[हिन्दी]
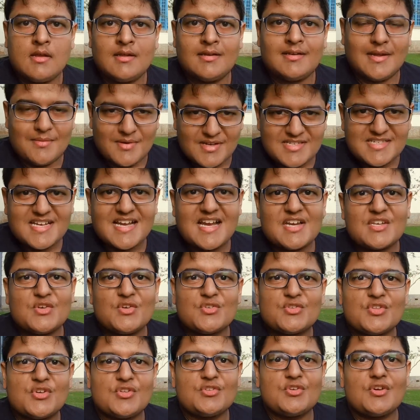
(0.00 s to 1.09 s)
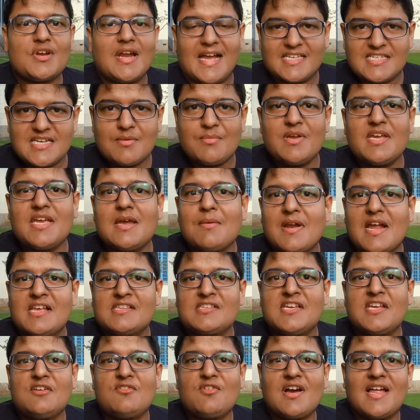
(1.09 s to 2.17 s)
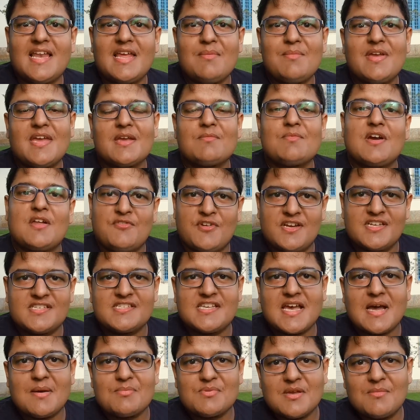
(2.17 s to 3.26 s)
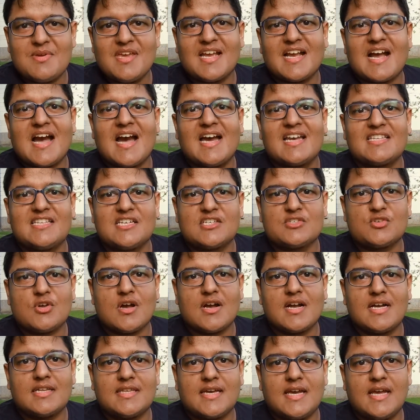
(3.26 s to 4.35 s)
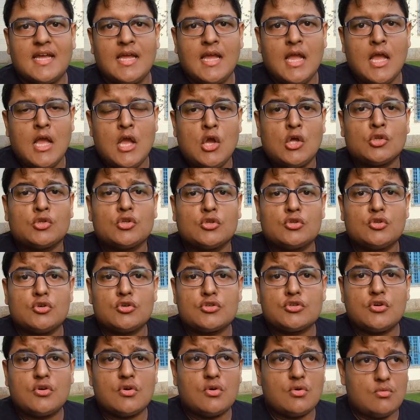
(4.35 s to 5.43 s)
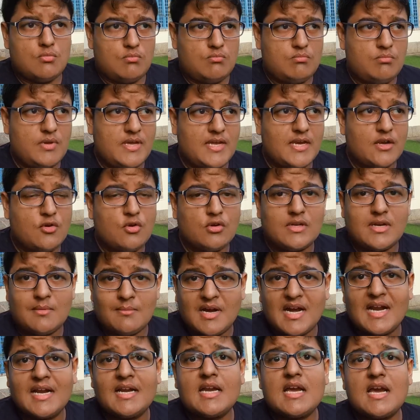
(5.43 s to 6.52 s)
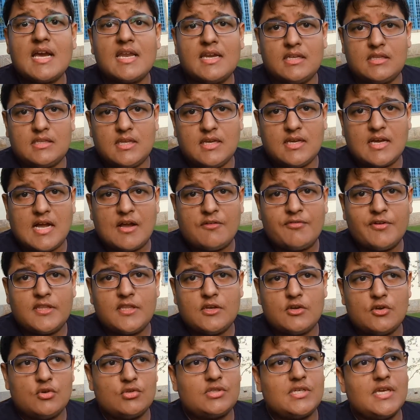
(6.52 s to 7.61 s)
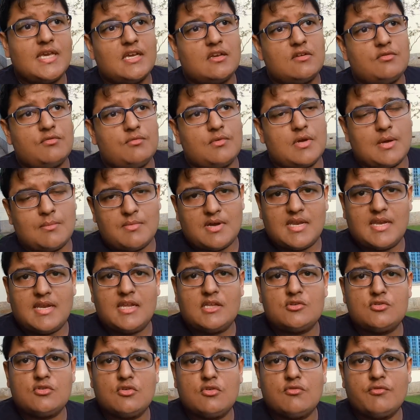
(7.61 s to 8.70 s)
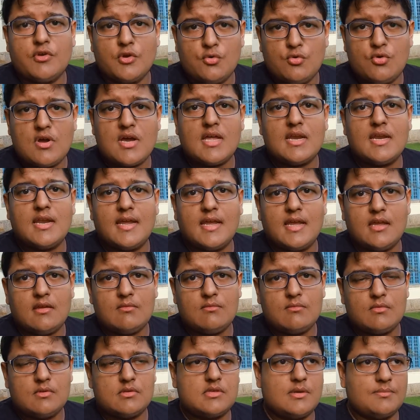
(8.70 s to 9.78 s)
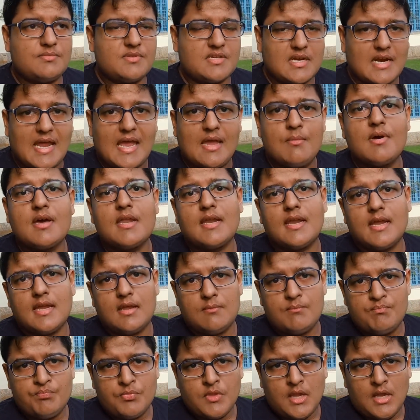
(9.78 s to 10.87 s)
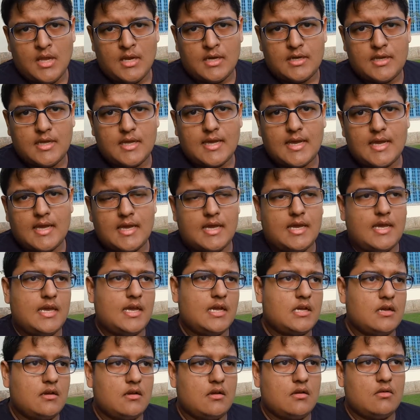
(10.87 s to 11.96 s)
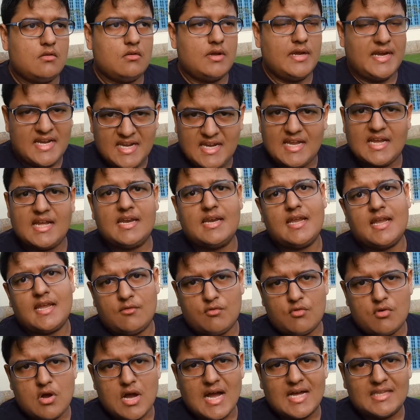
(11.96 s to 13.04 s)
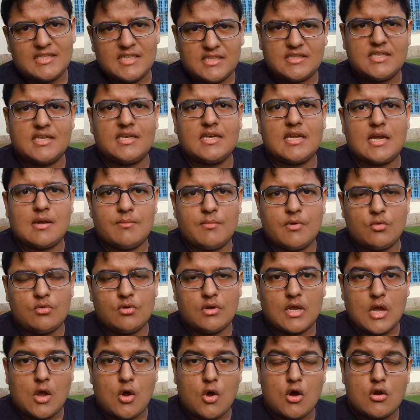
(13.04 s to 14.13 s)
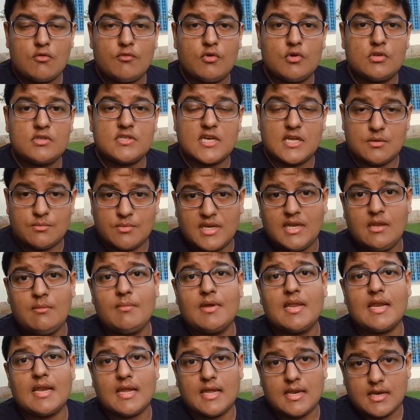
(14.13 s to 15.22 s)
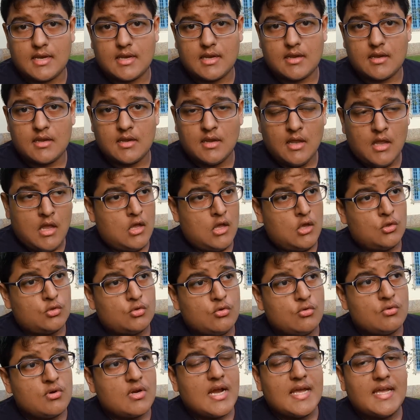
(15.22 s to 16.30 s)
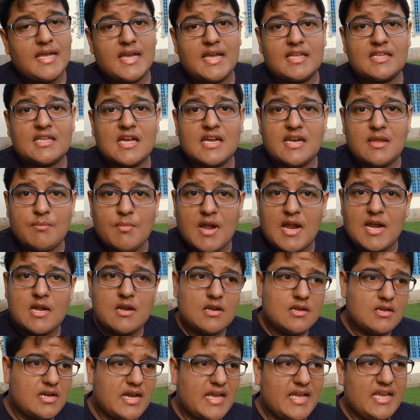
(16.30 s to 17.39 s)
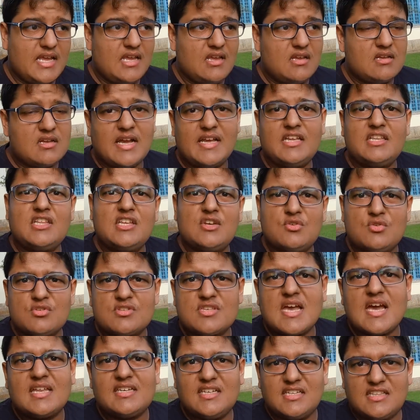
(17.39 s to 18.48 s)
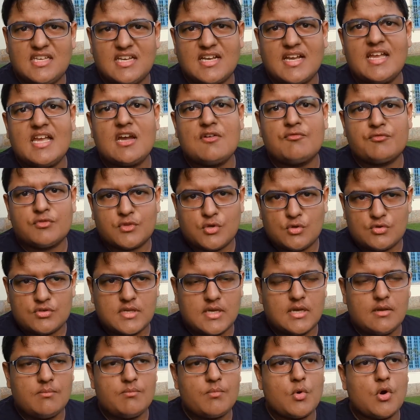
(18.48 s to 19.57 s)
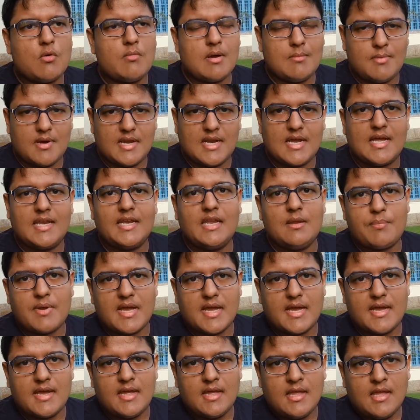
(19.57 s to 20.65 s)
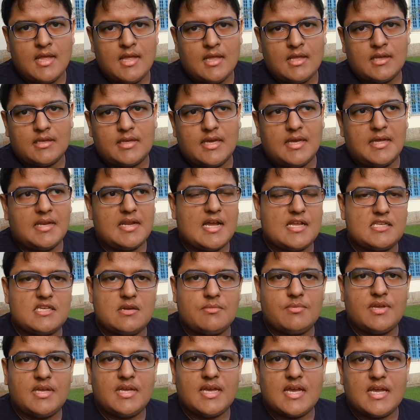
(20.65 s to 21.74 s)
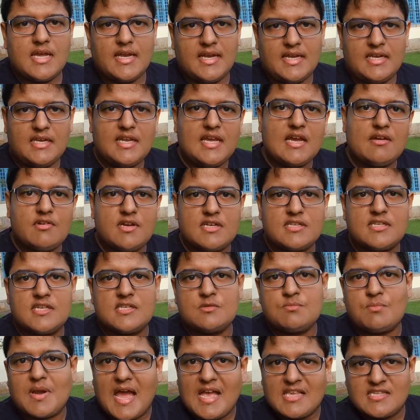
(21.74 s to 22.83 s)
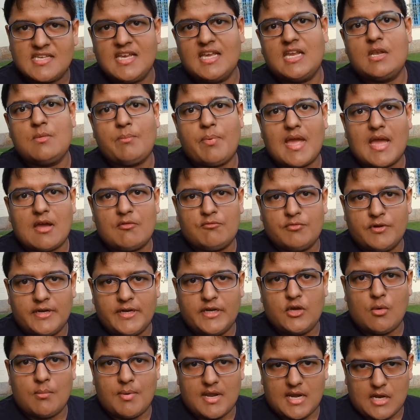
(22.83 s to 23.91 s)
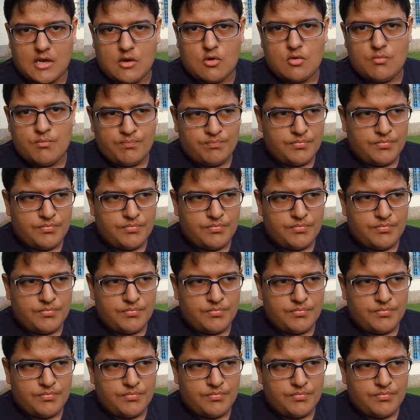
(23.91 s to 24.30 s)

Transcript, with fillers: नमस्कार दोस्तों तो राजा भैया ब्राज़ील वाले में एक बार फिर से आप सभी का हार्दिक स्वागत है तो दोस्तों मेरे को डिमांड आ रही थी काफ़ी दिनों से एक हमारे जो व्यूअर हैं सब्सक्राइबर हैं ठीक है एक इंडियन है वो आदित्य नाम है उनका और वो जर्मनी में रह रहे हैं तो उनका ये था डिमांड कई कई दिनों से आ रही थी कई हफ्तों से और मैं बना नहीं पाया कि राजा भैया इंडिया वर्सेज़ ब्राज़ील पर आप वीडियो बनाओ